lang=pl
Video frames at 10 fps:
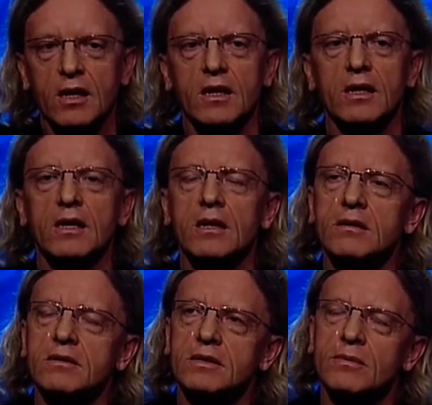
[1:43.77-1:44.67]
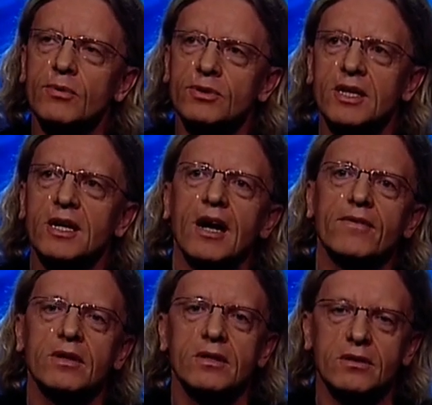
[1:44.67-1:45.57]
E, żeby było
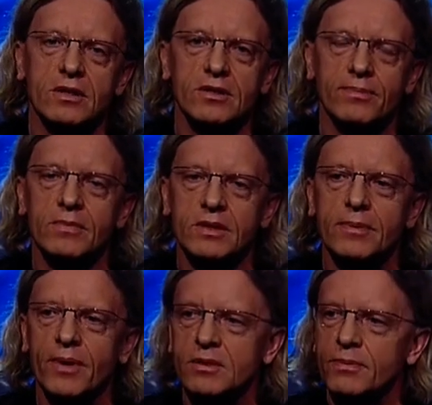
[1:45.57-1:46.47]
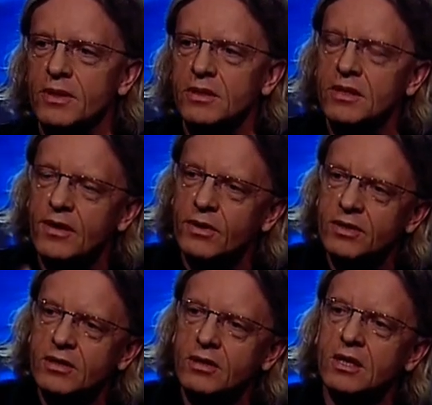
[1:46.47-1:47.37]
ciekawiej, to też chcę Państwu powiedzieć i
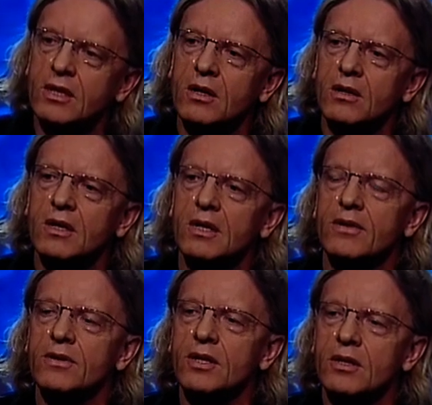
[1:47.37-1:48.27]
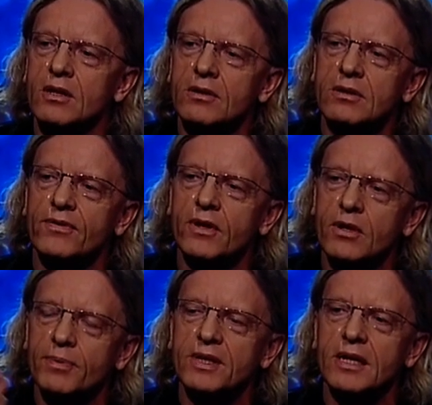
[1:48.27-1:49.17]
nawiązać do tego, do tego
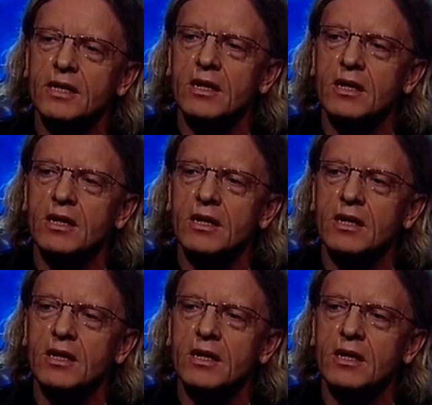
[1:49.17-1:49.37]
Twojego pytania